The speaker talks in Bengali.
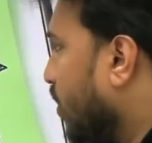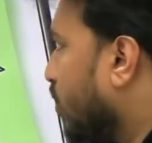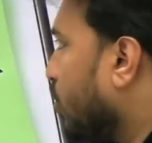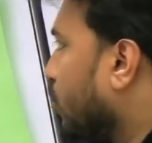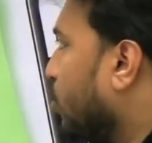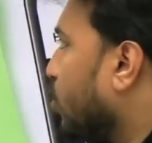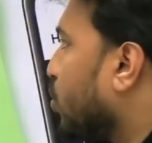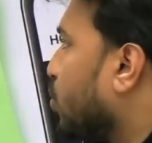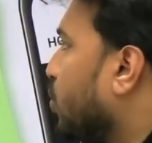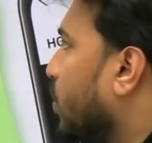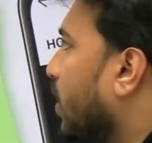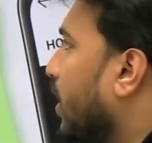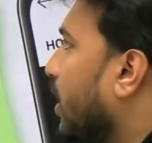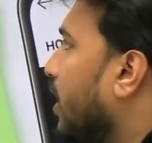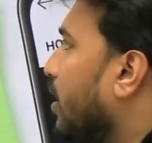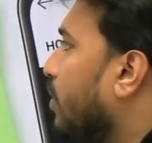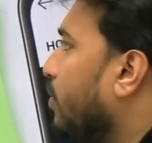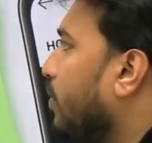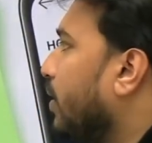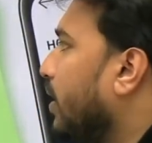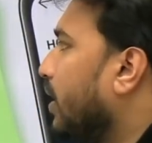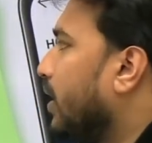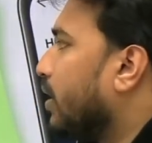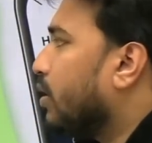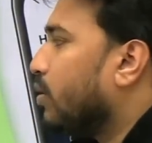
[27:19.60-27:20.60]
দুটো চ্যানেল
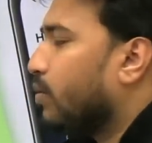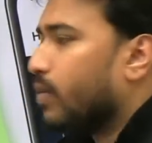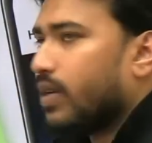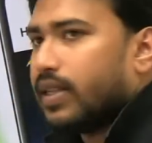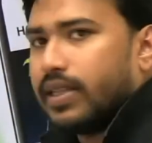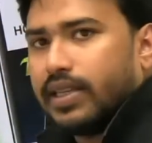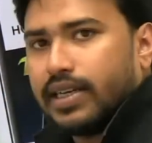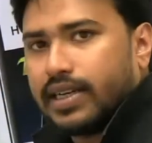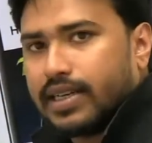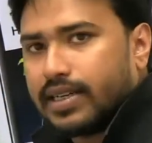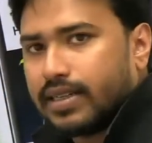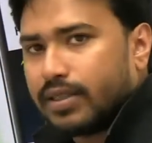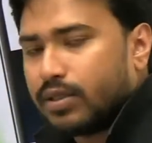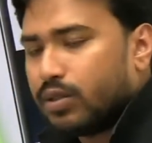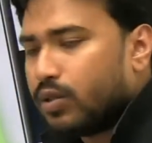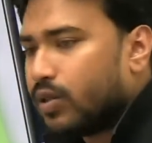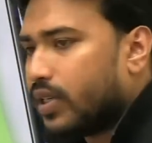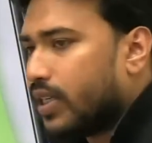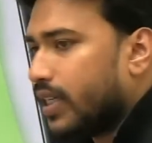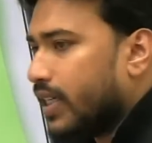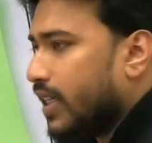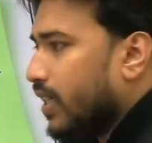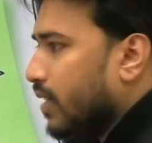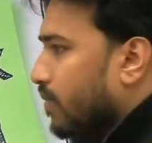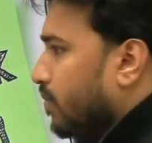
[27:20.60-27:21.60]
মিলিয়ে তোমরা দেখেছো
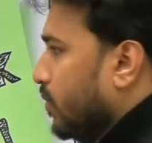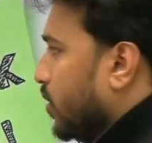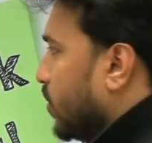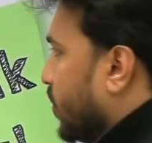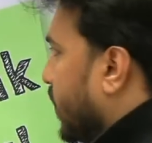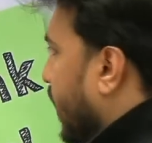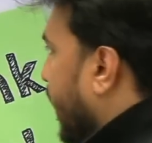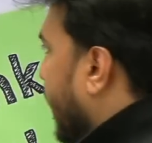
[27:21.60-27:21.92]
টিডব্লিউএস